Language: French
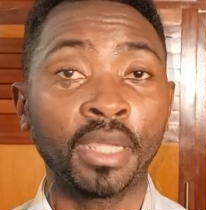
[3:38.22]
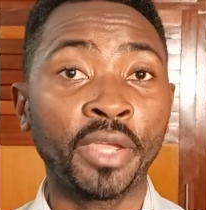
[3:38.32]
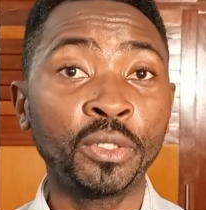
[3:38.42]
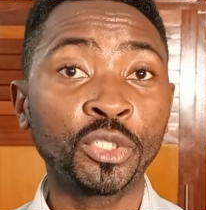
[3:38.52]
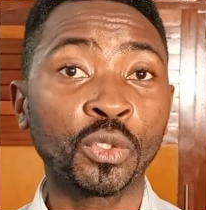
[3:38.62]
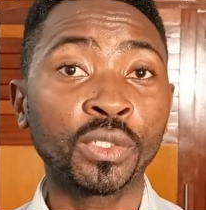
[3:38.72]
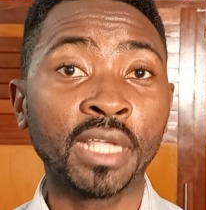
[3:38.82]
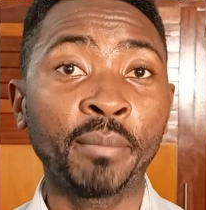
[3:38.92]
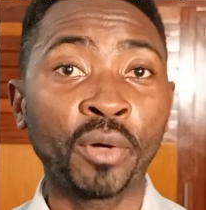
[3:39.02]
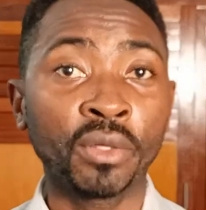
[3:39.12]
Et une chose
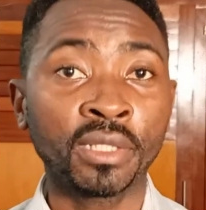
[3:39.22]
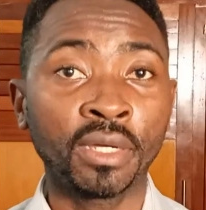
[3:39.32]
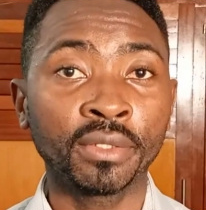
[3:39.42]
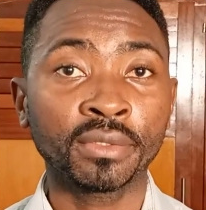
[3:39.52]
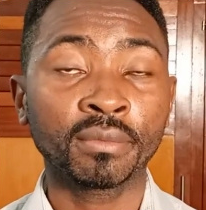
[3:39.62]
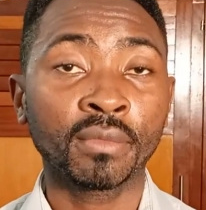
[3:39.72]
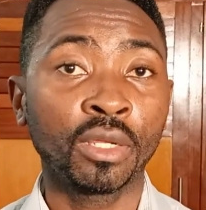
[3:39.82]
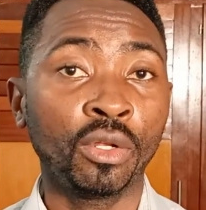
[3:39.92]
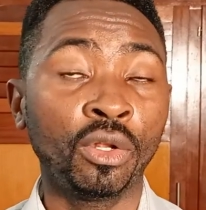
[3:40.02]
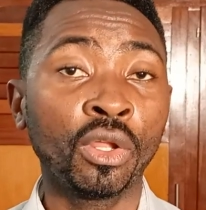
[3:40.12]
importante,
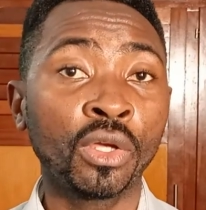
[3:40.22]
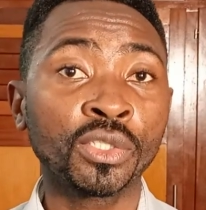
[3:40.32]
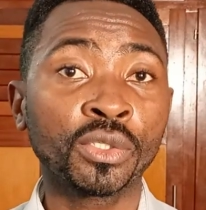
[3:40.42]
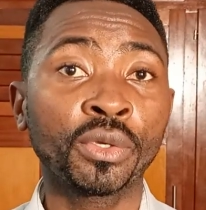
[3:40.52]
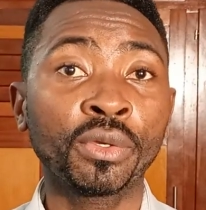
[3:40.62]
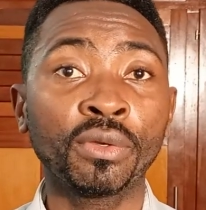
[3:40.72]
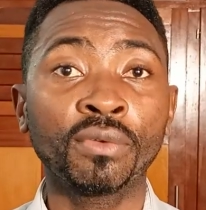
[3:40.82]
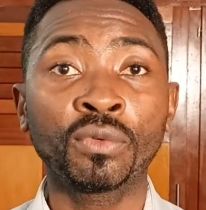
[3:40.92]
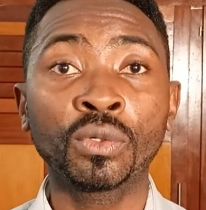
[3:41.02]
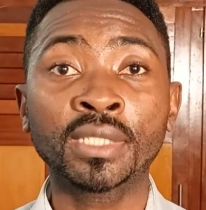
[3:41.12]
lorsque
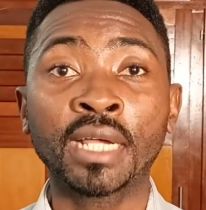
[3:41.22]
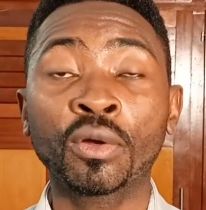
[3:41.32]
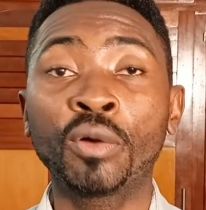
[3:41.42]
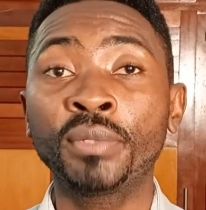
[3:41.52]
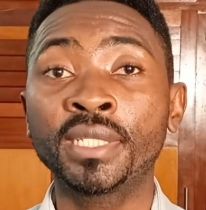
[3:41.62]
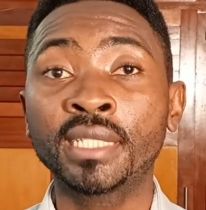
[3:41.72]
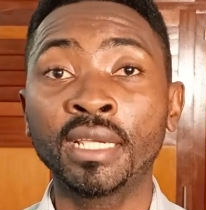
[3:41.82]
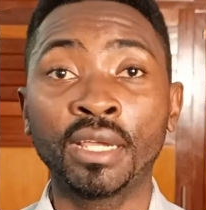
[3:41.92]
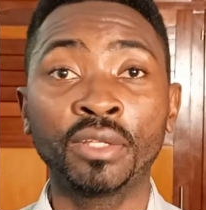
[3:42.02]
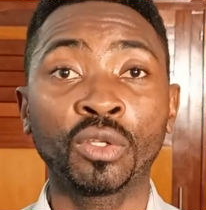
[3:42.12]
vous
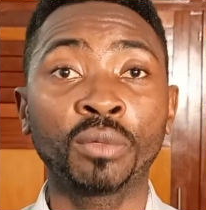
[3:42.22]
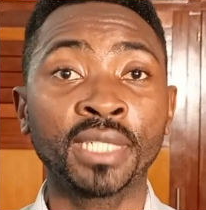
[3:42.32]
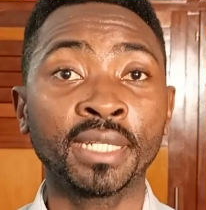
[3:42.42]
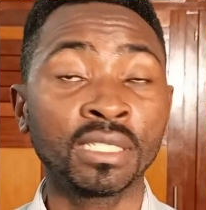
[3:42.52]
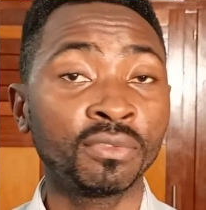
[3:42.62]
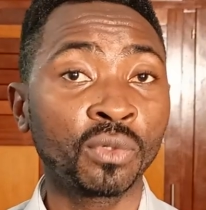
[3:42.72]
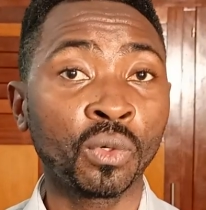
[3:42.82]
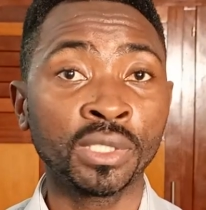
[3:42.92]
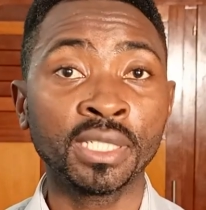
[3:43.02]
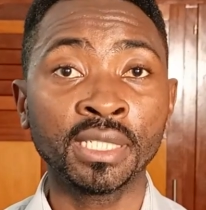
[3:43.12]
accomplissez un objectif
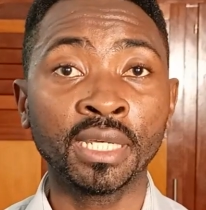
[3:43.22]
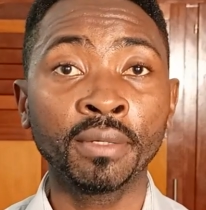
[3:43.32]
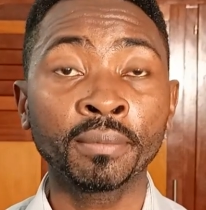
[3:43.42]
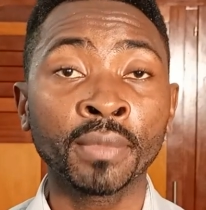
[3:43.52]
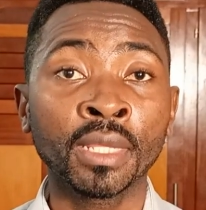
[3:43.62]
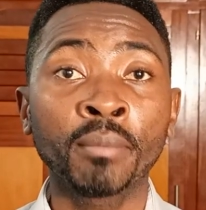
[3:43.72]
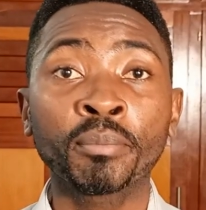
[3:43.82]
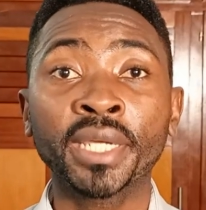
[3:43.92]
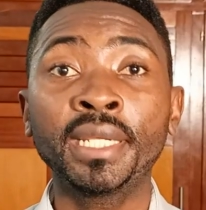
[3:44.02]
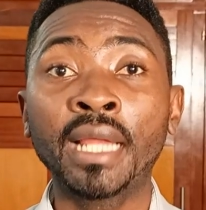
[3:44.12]
quotidien,
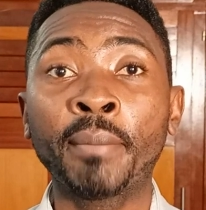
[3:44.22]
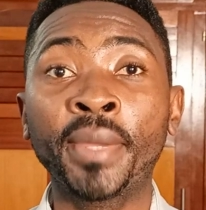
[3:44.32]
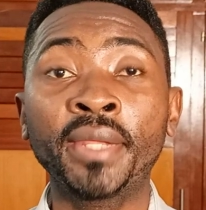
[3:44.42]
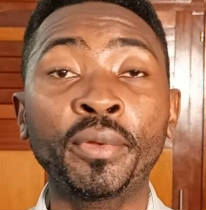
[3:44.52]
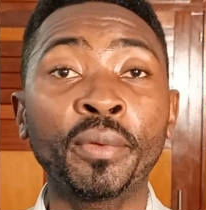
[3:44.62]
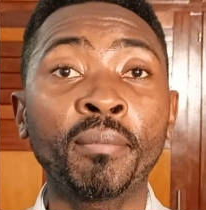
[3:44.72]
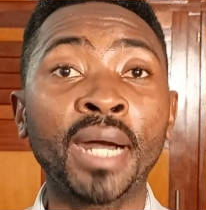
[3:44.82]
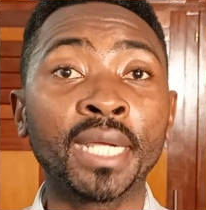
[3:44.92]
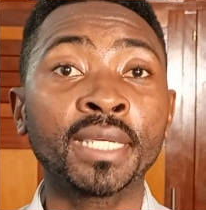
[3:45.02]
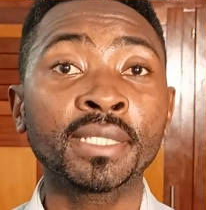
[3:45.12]
prenez la peine de
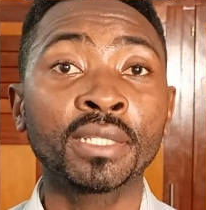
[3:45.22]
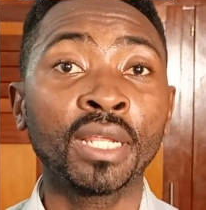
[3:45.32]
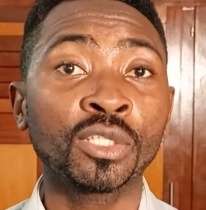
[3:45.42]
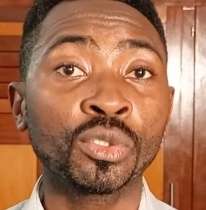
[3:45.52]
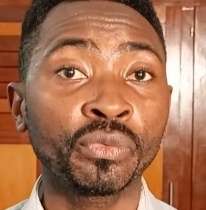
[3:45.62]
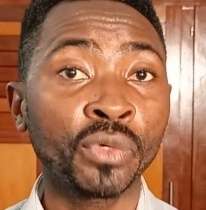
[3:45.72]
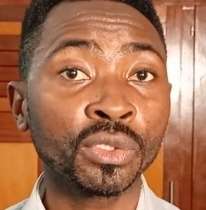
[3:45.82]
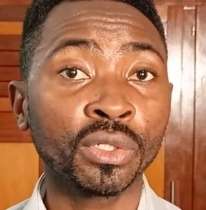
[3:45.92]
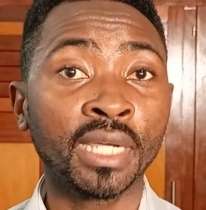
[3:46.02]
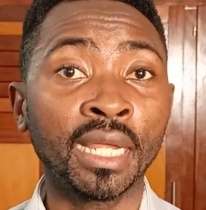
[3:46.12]
marquer cela sur
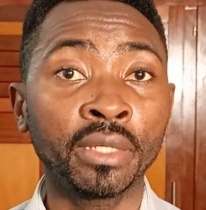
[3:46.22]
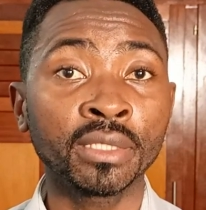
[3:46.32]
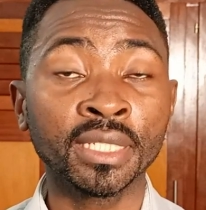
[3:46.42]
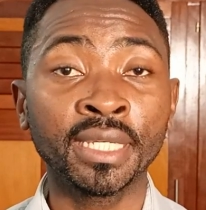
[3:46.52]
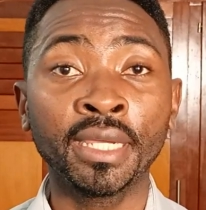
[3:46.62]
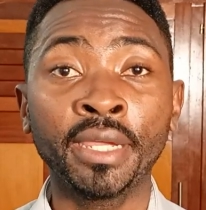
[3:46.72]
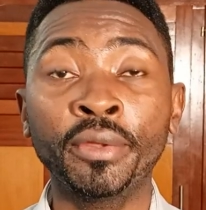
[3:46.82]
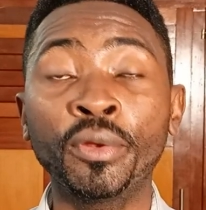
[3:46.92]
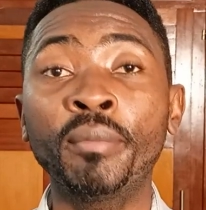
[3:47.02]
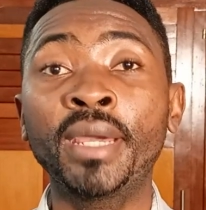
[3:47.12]
votre calendrier et
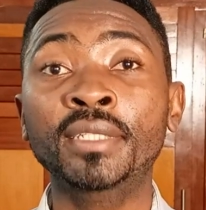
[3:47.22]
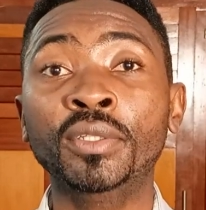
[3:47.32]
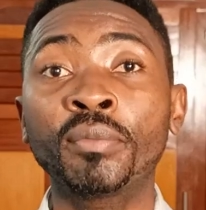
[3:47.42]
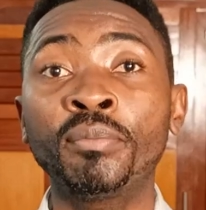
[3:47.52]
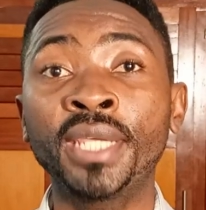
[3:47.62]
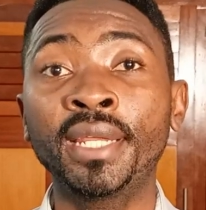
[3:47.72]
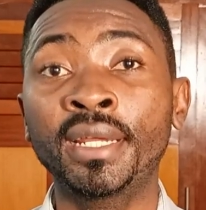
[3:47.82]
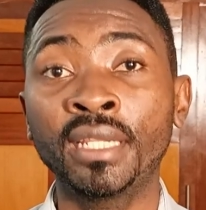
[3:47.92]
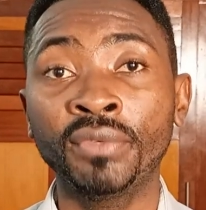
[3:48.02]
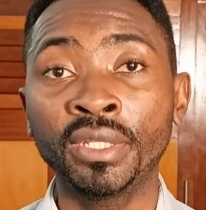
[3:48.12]
de le mettre bien
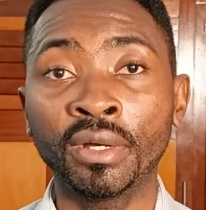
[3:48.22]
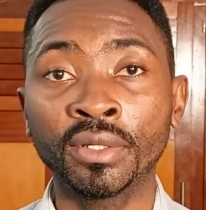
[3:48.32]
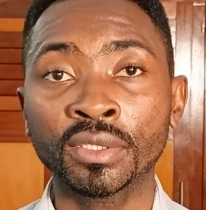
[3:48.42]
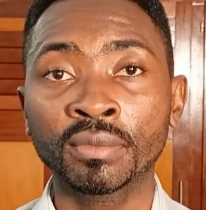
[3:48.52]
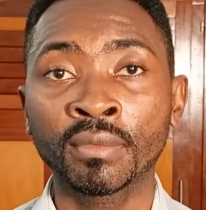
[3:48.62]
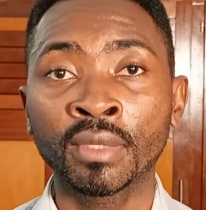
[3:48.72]
en évidence.